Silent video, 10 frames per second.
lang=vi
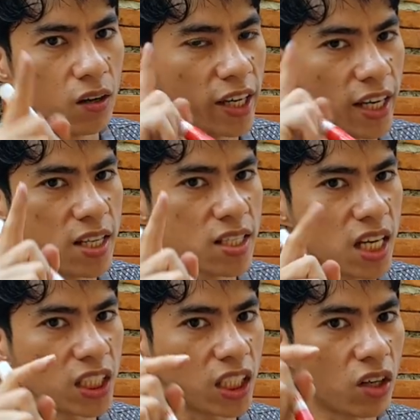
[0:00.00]
ok
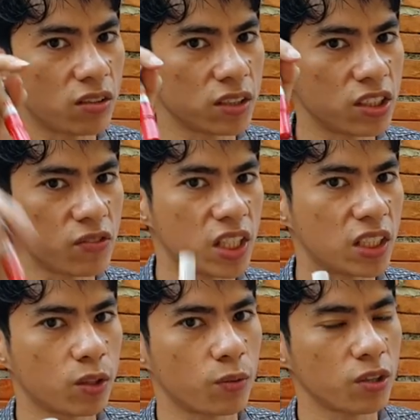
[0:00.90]
chẳng là cái năng description
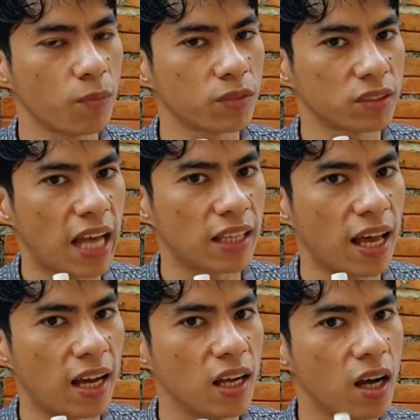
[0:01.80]
nhom năng đã
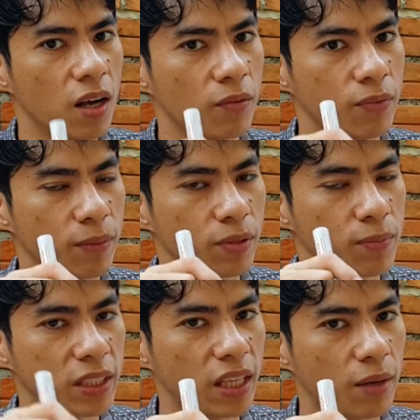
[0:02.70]
tha việc thơ
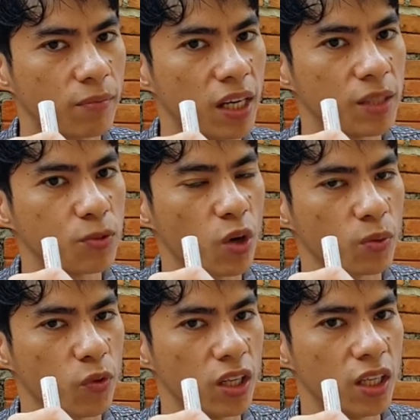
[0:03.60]
mấy tam bay cho
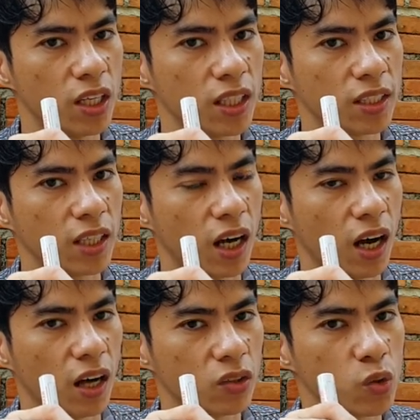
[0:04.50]
một link
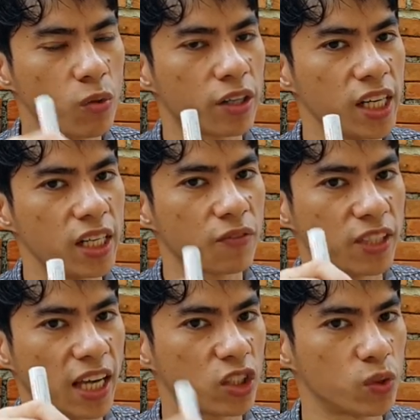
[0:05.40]
ở thu body năng
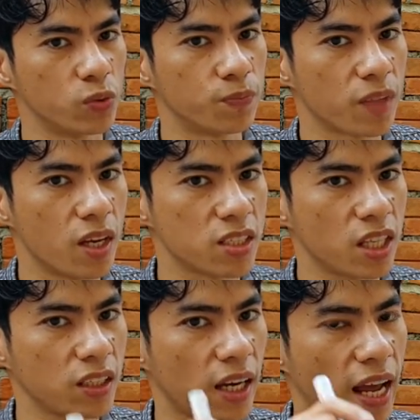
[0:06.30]
with action
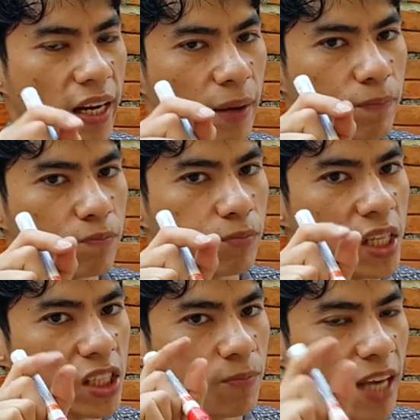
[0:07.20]
chẳng này là đẹp
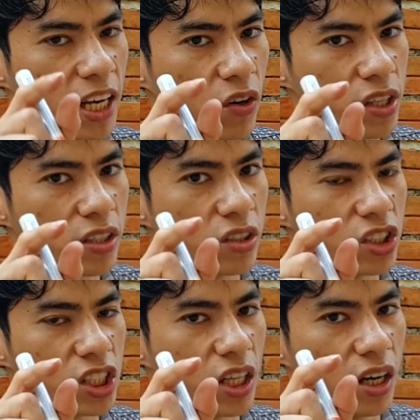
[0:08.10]
thiên chụp này lối cái đôi
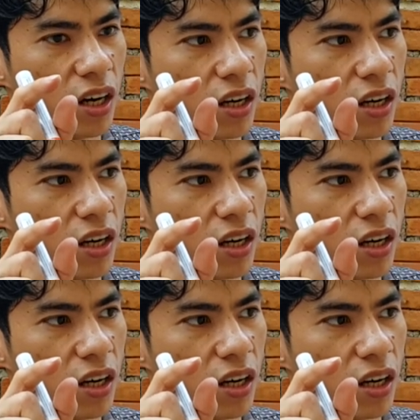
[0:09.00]
chỉ